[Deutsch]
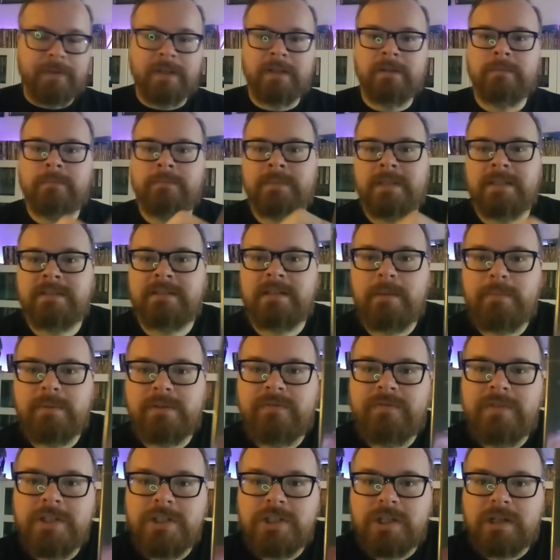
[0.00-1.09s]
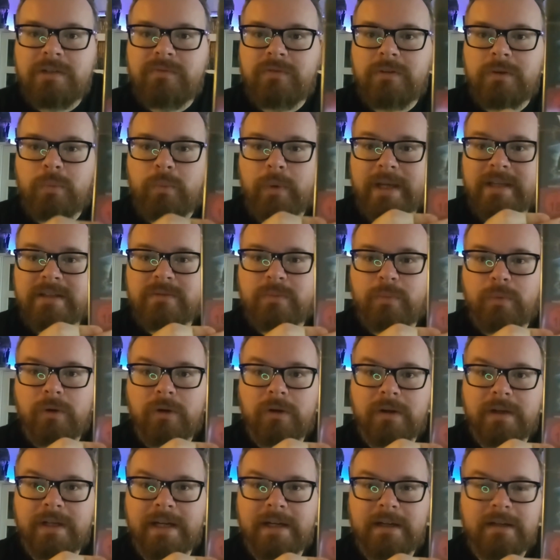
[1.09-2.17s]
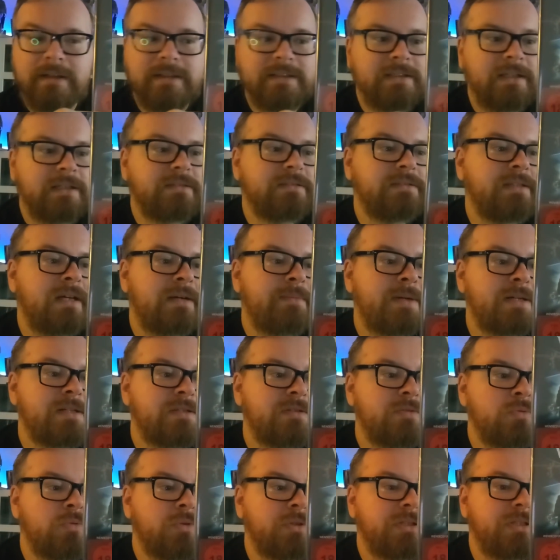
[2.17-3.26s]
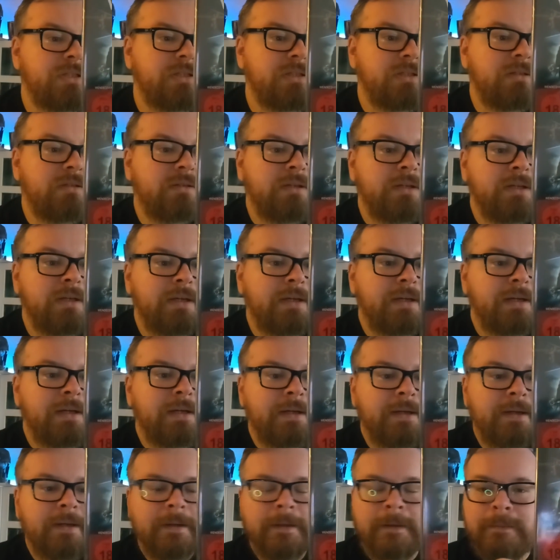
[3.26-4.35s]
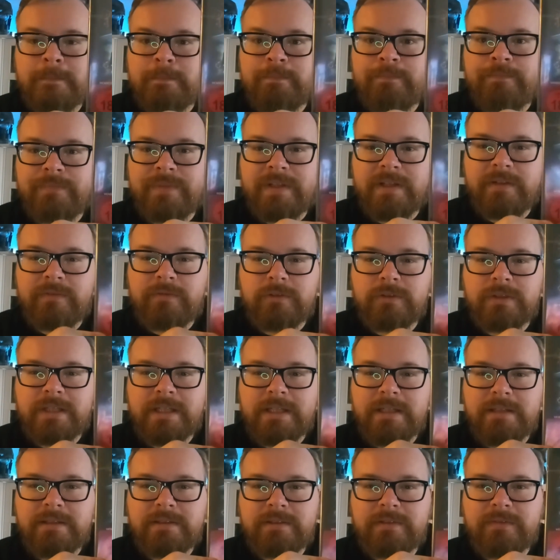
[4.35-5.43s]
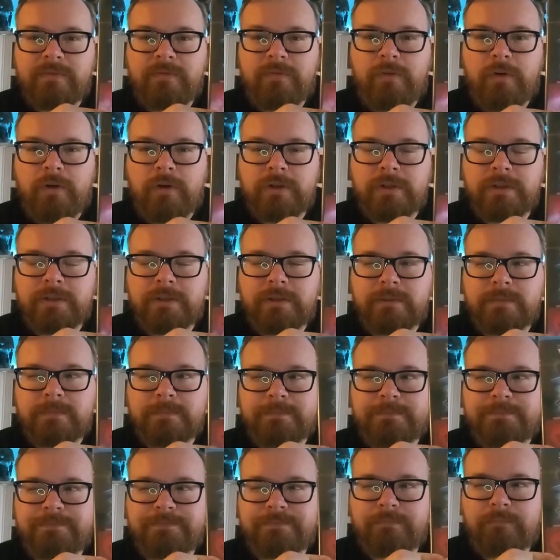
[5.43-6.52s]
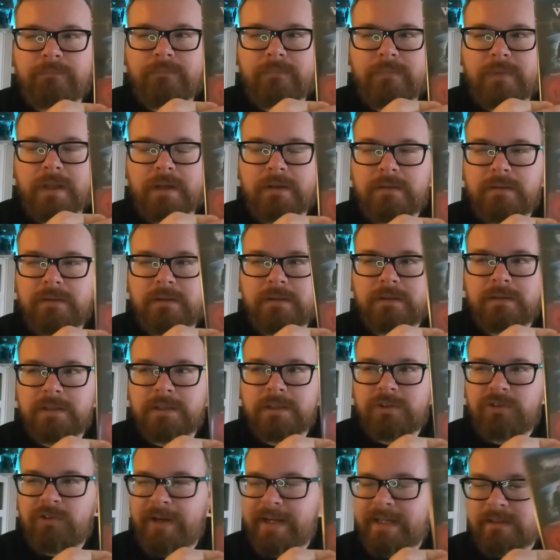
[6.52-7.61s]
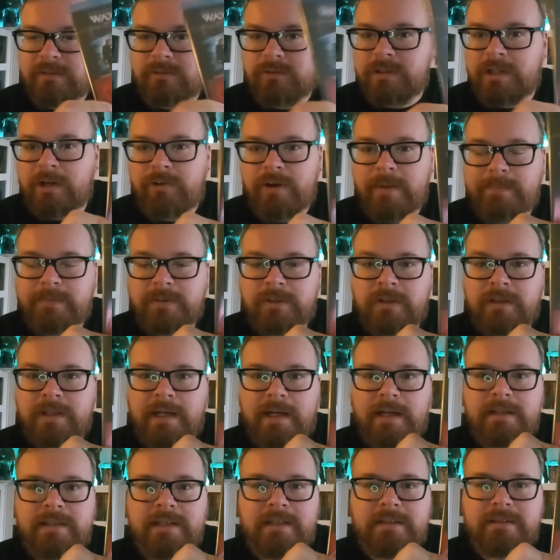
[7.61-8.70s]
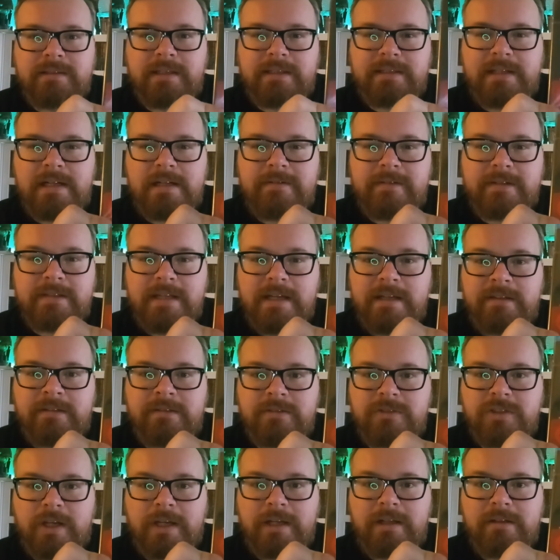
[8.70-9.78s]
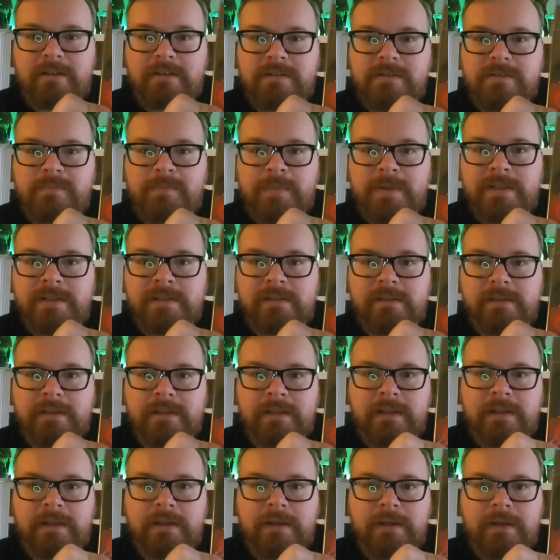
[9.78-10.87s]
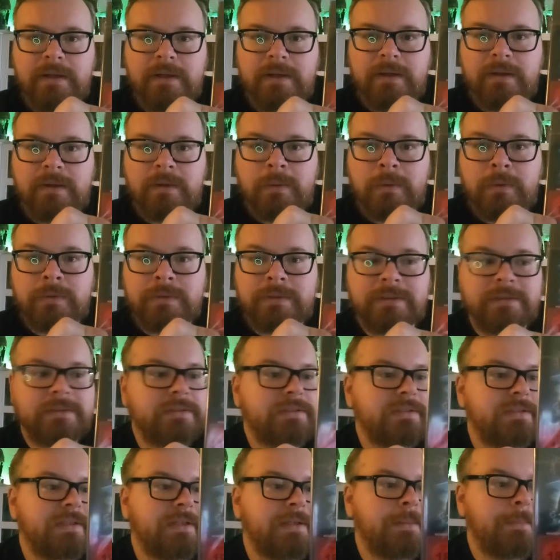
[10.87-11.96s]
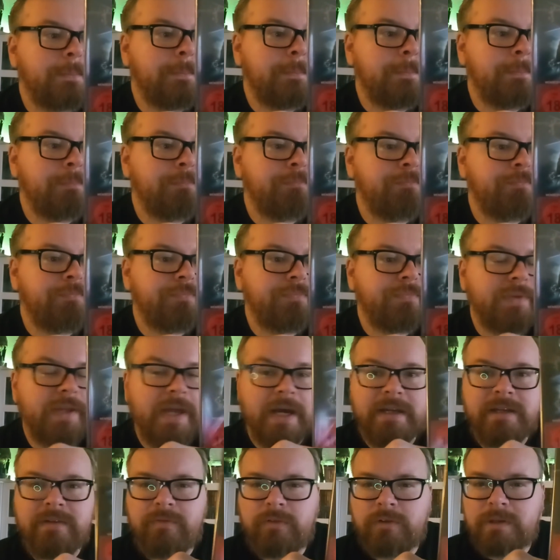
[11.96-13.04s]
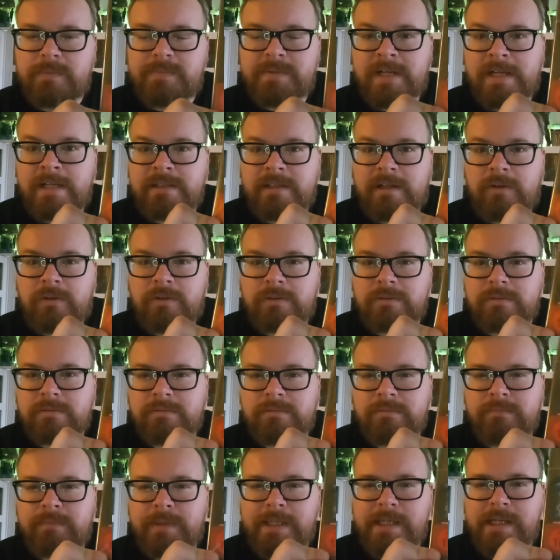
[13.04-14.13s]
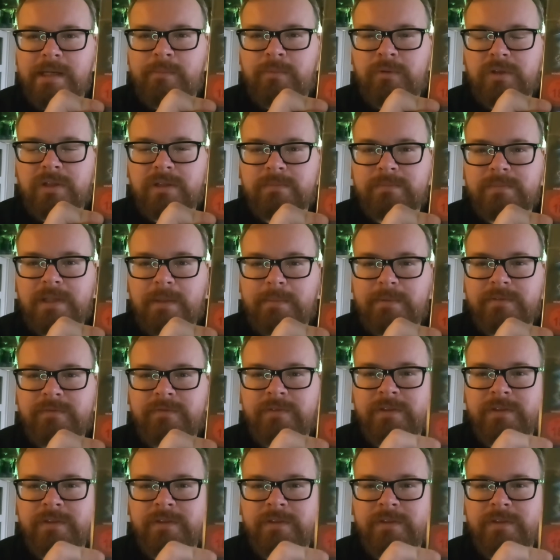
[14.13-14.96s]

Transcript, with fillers: ähm, das Double Feature von Waxwork. Ja, ich hatte damals nur die ähm, DVDs von äh, Dragon oder Raptor. Ja, die hatten ja teilweise echt ein schreckliches Bild. Und ähm, ja, hiervon gibt es halt auch ein Mediabook im Double